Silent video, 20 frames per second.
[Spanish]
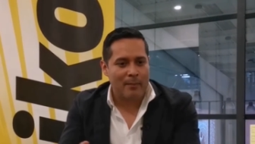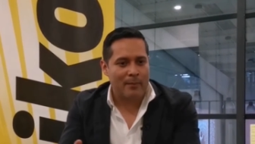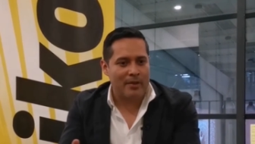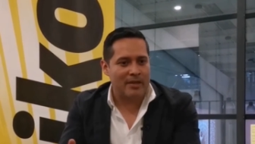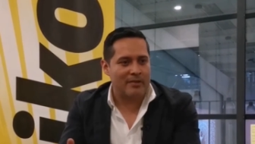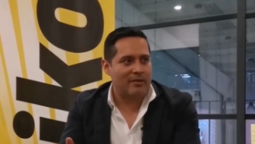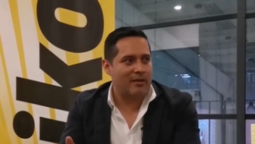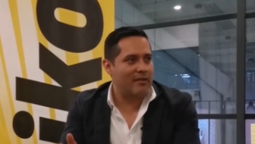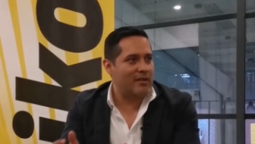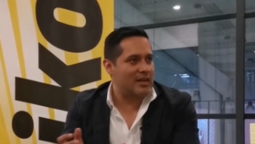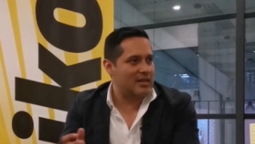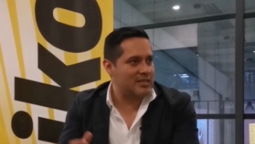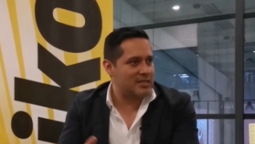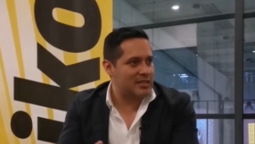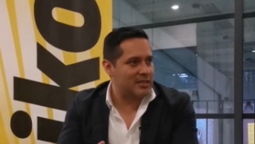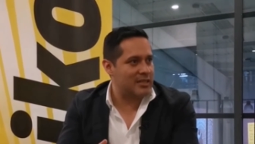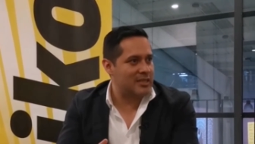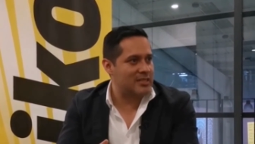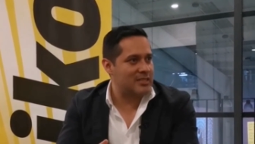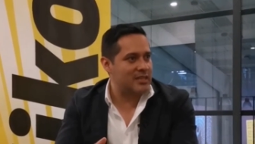Me llevaba la
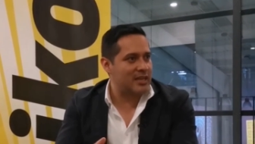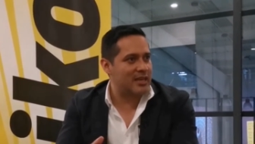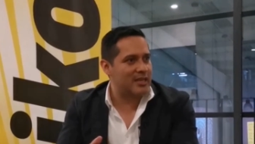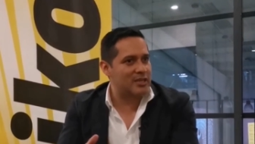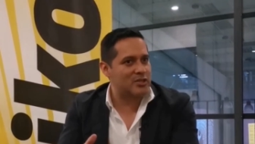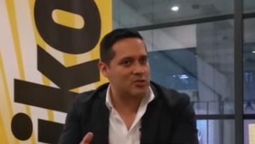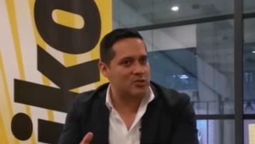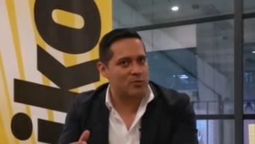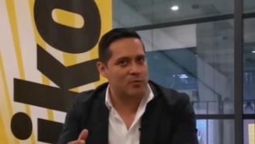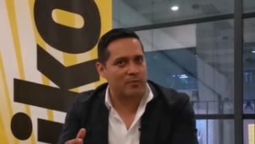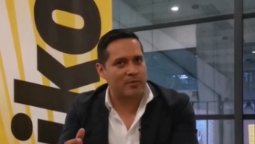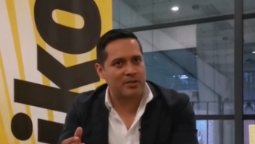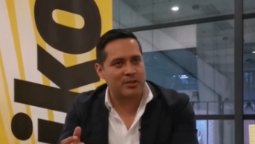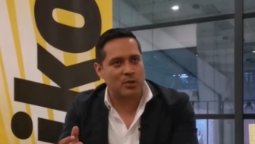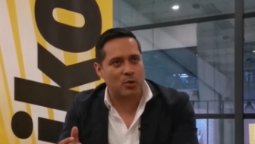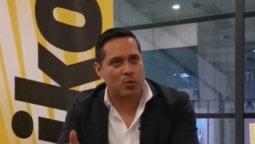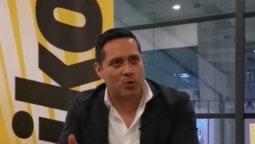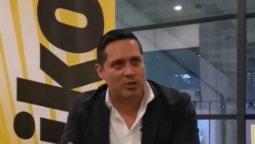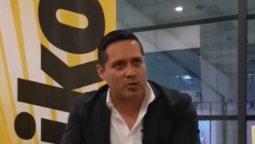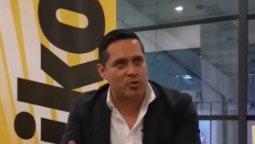Z6, un
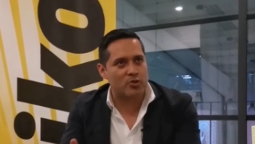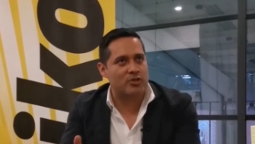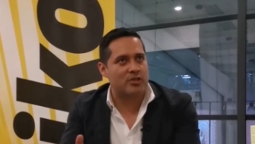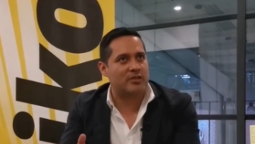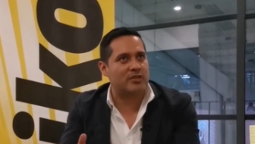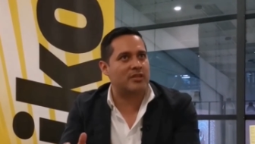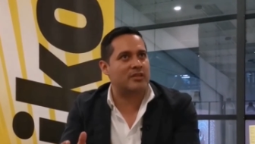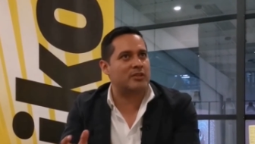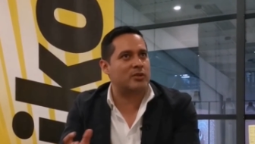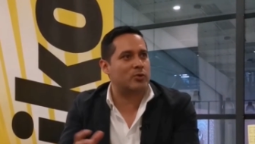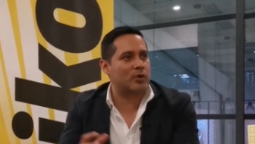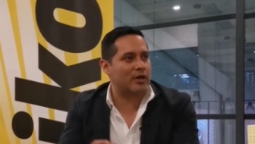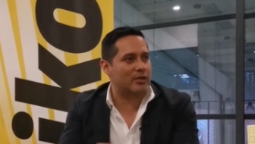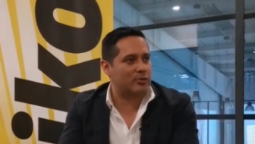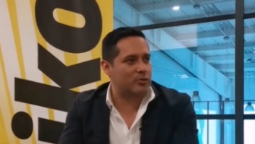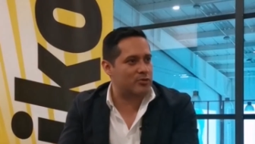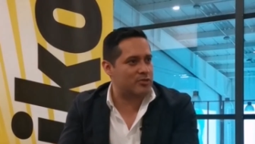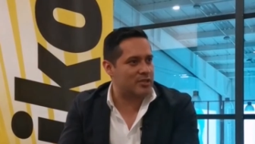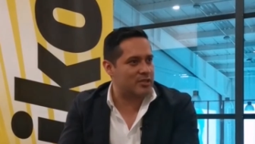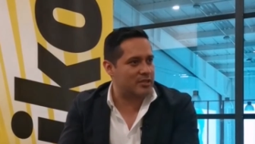2470, un
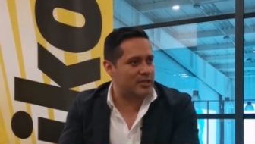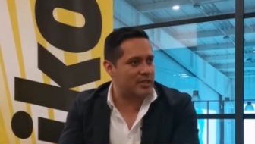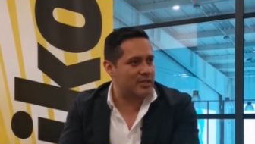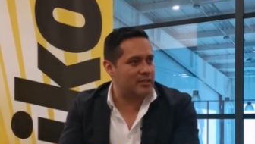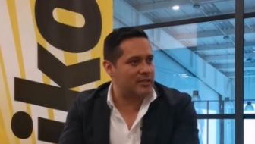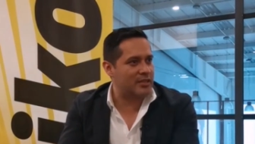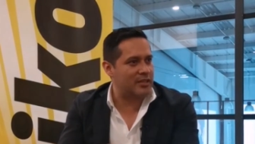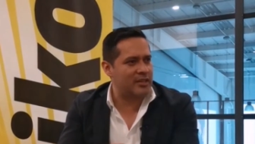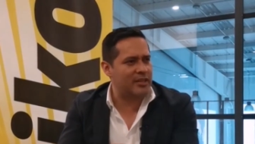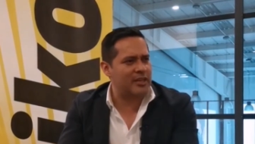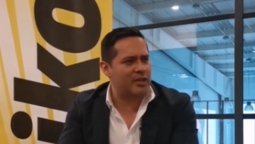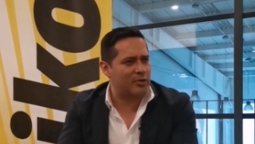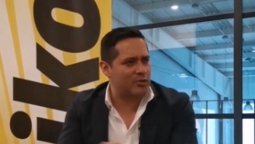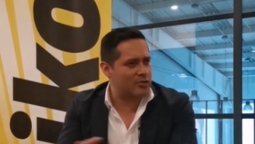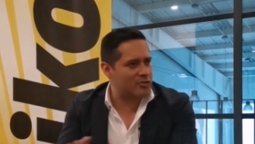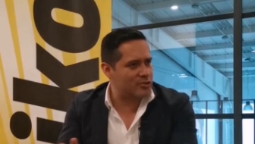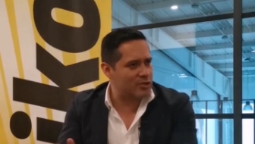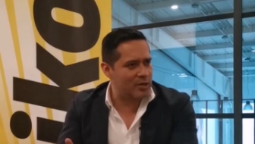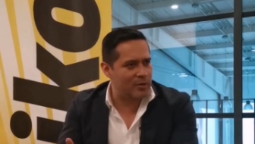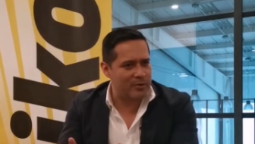1430. Dije,
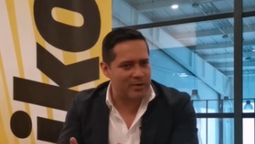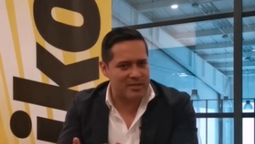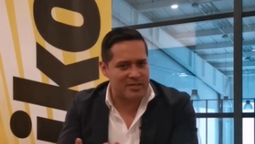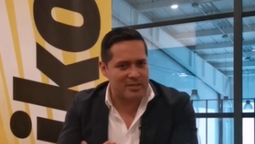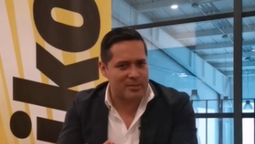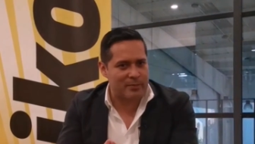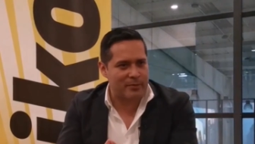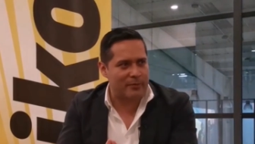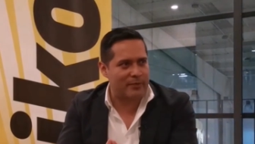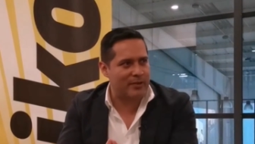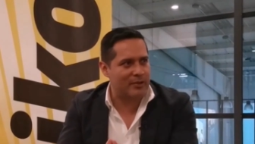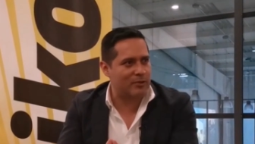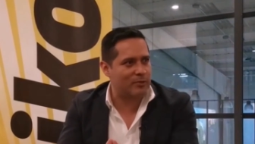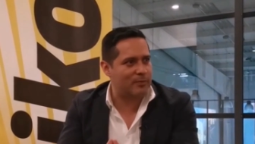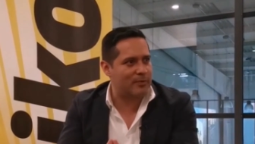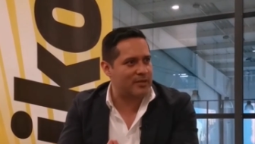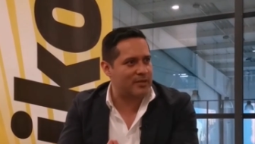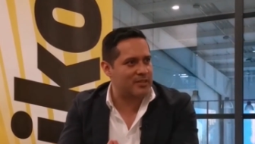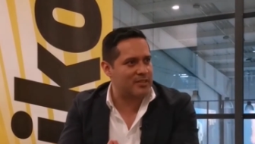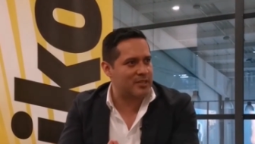con eso la voy a hacer
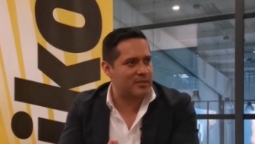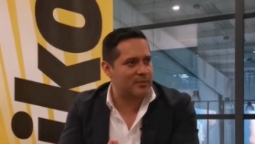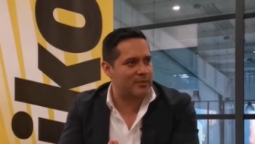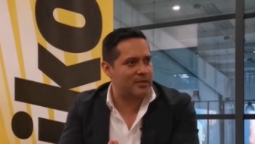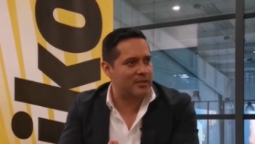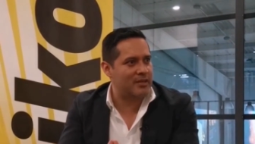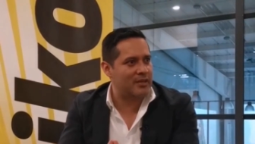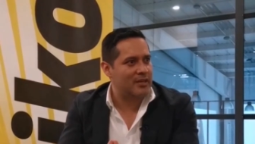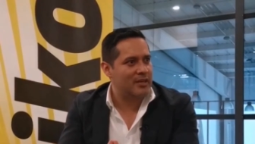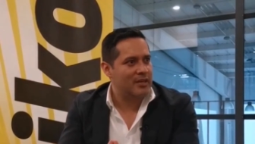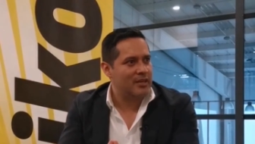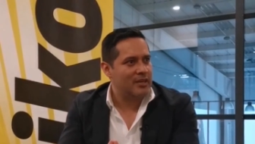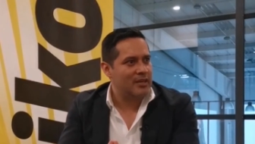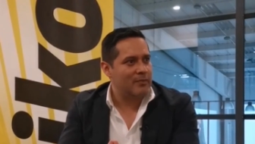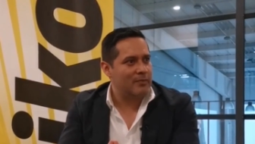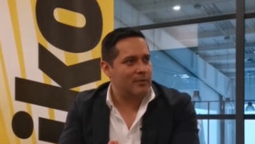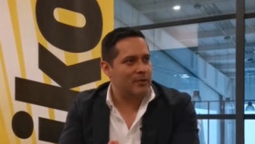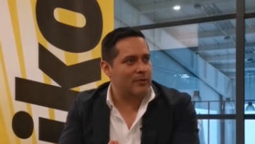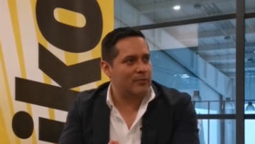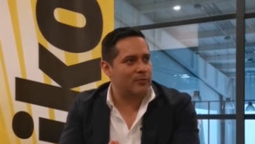perfecto para hacer mi,
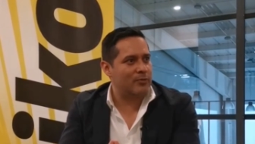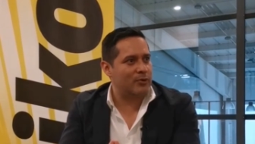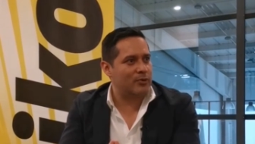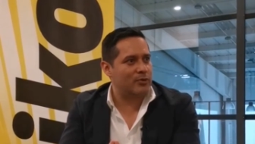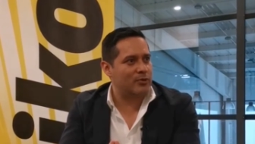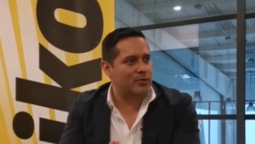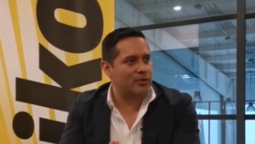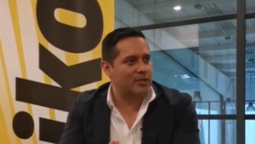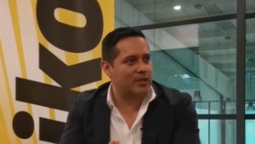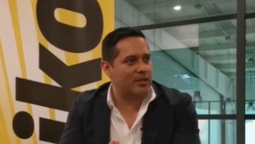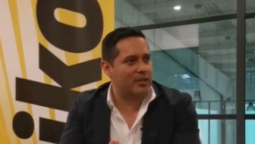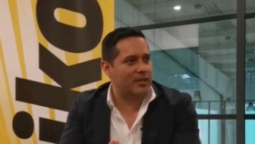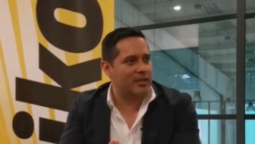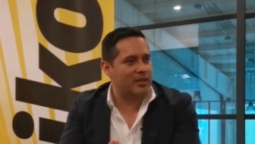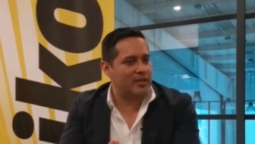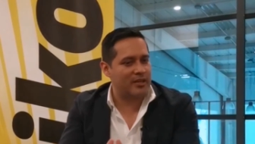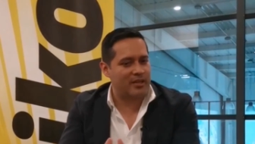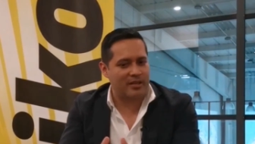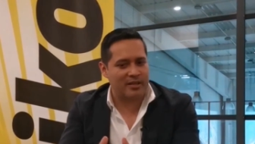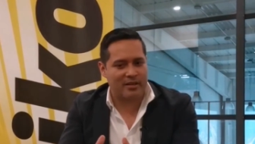mi foto
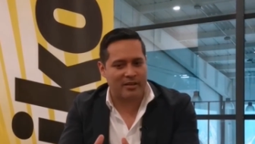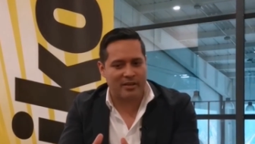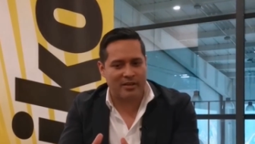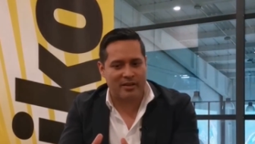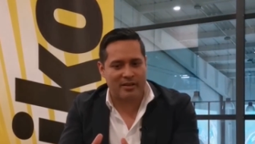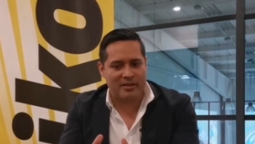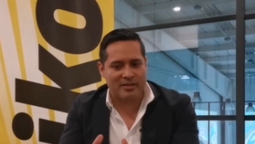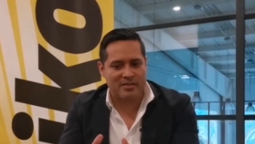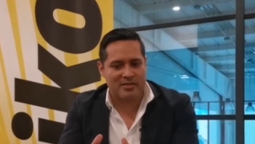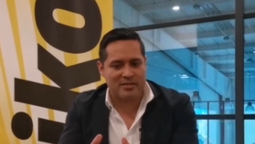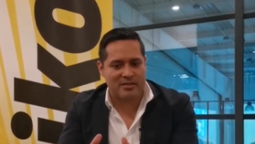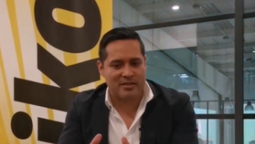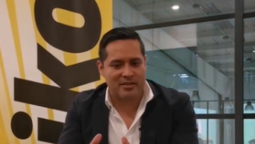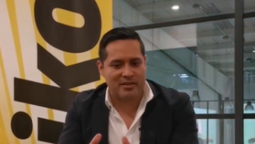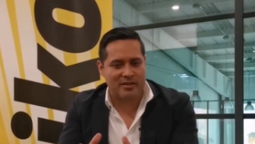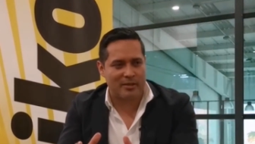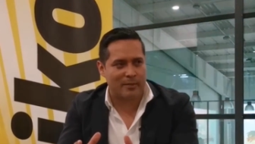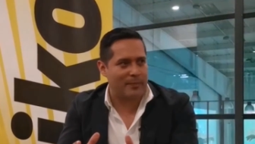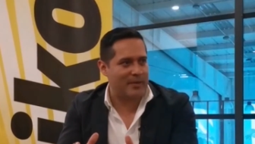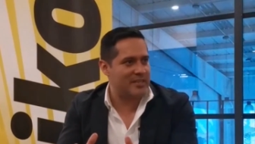de, de,
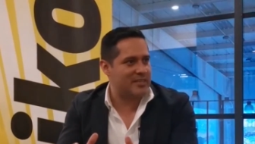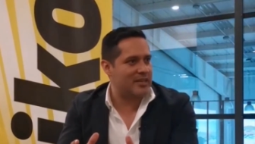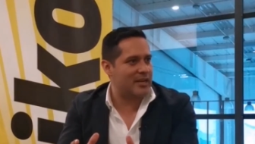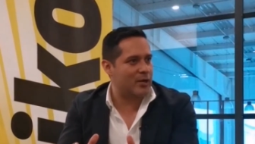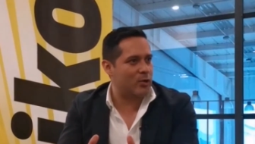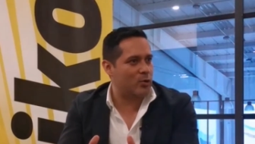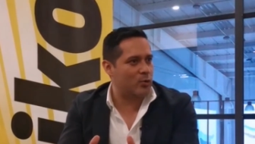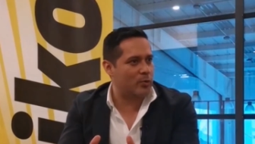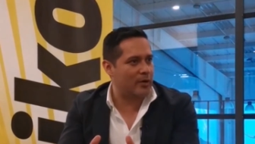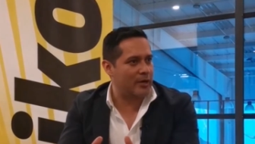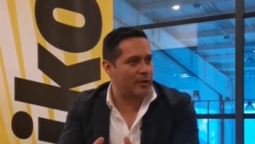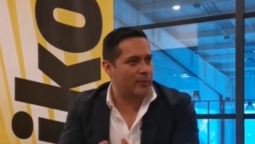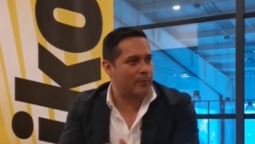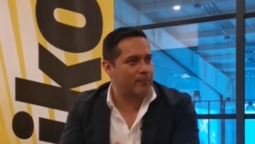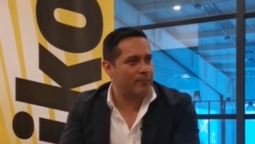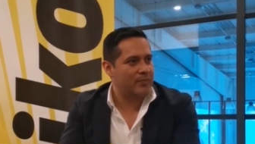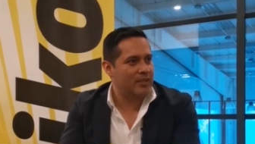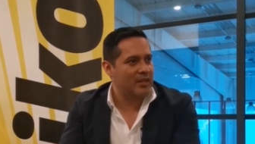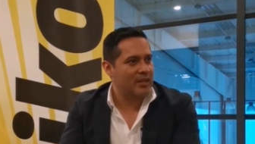este, de paisaje urbano.